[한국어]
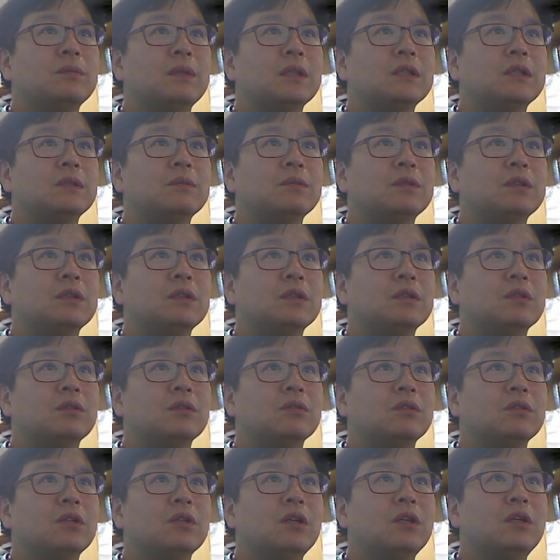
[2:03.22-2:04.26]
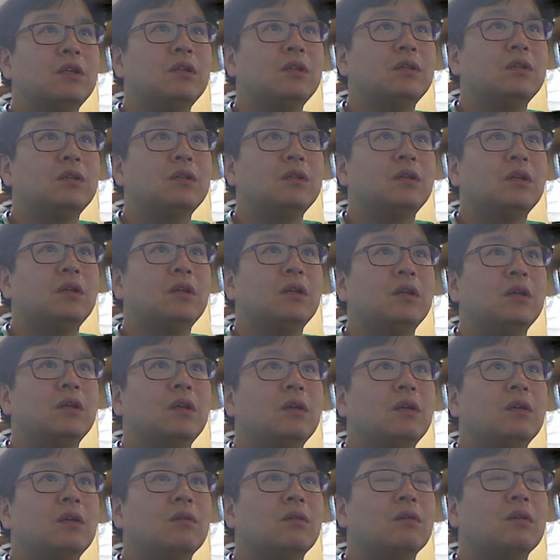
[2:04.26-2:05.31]
말씀드린 거고요.
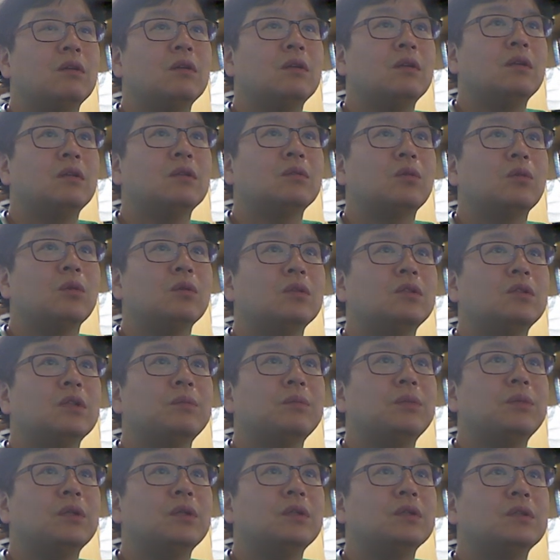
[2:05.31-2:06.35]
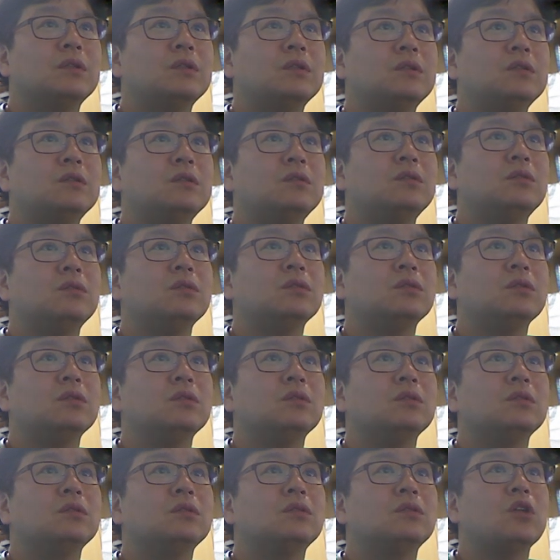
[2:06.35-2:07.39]
여기는 골절편이 크고
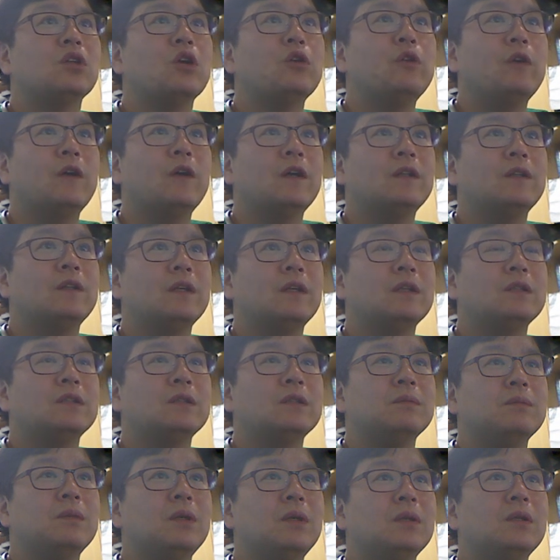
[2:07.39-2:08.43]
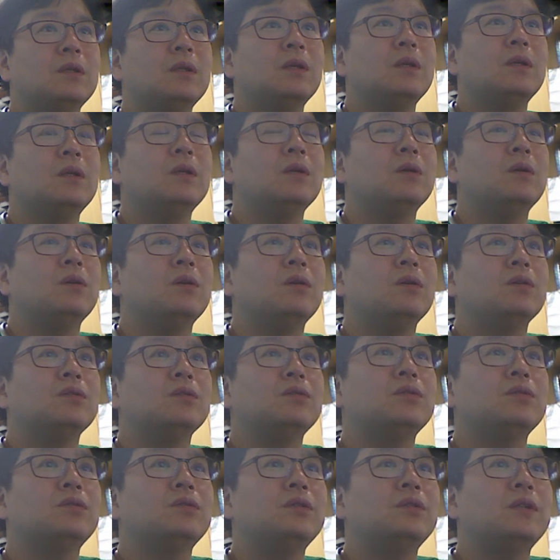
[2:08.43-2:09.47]
전이가 되어 있으면 어,
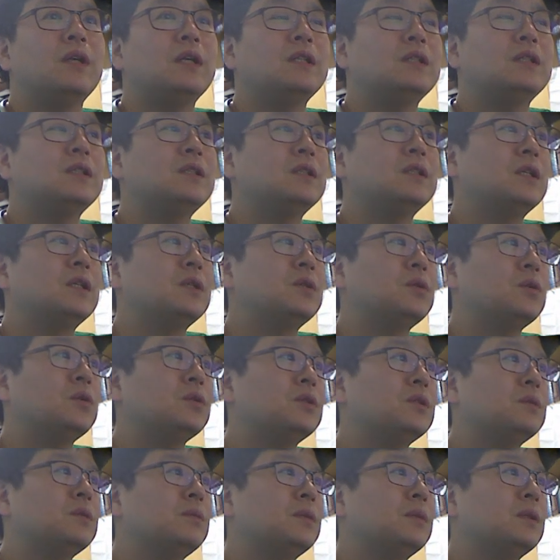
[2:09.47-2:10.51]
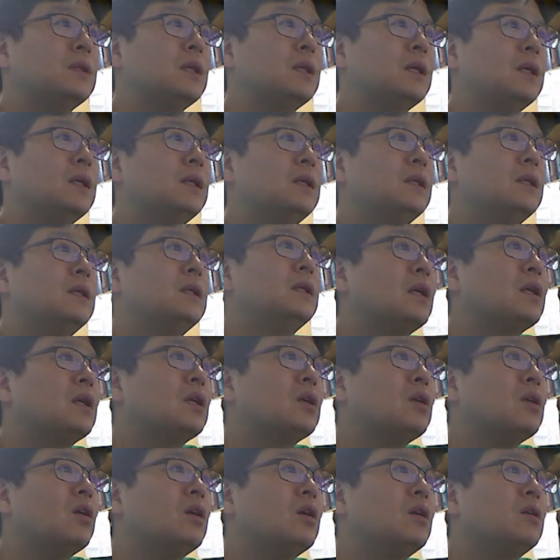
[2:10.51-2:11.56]
수술을 하시는 게 좋습니다.
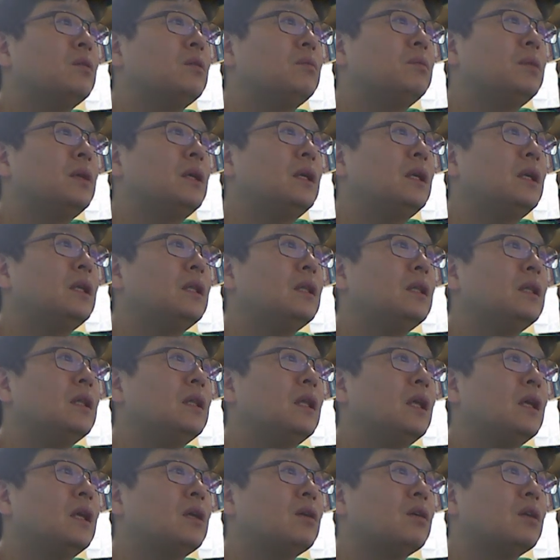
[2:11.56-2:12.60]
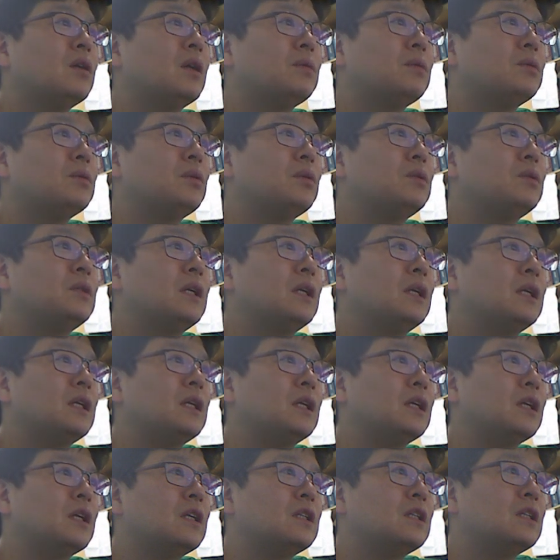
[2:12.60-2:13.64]
경비인대 결합
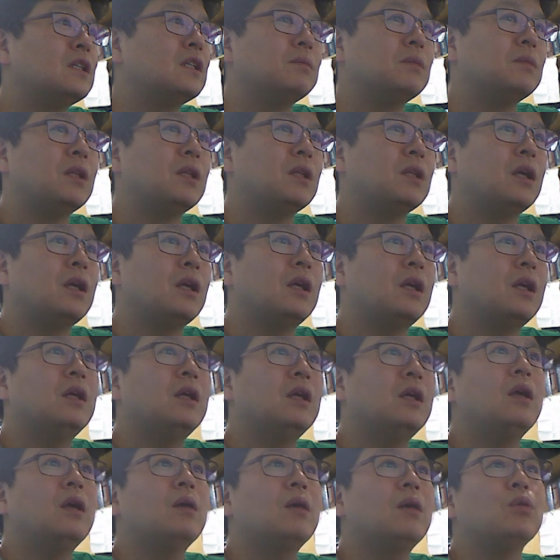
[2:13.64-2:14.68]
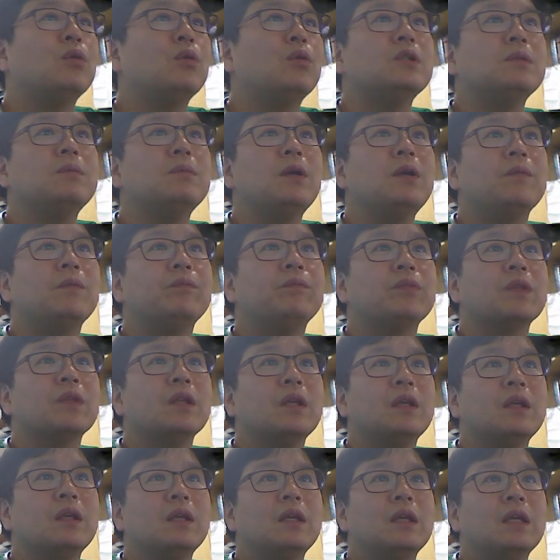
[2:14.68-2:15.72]
손상이라는 게 있습니다. 보시면
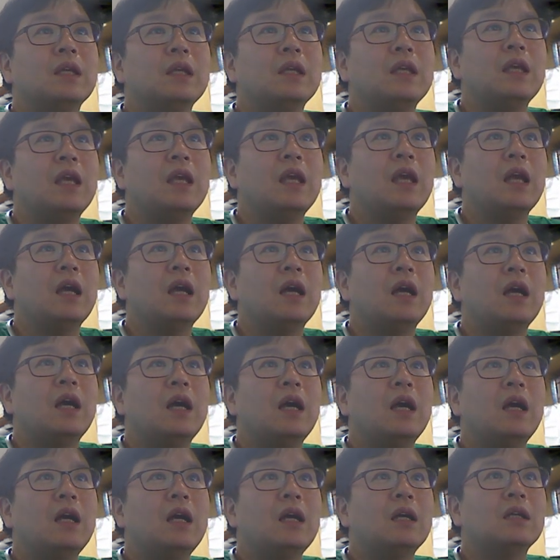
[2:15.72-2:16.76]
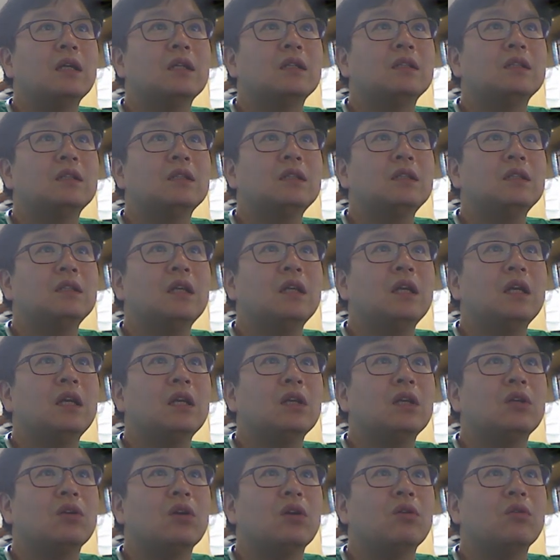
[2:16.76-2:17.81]
얘가 큰
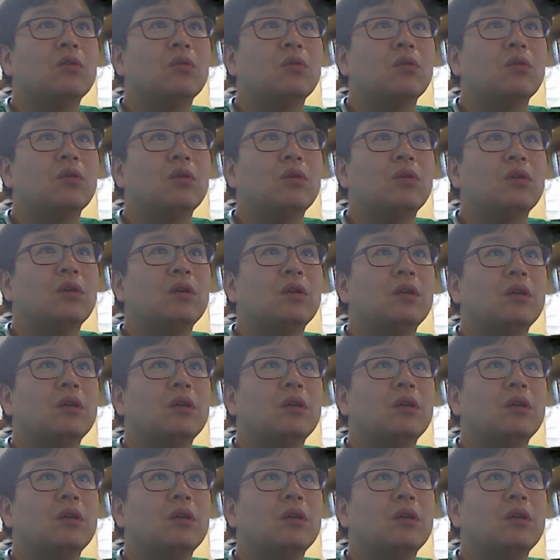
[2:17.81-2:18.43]
게 경골,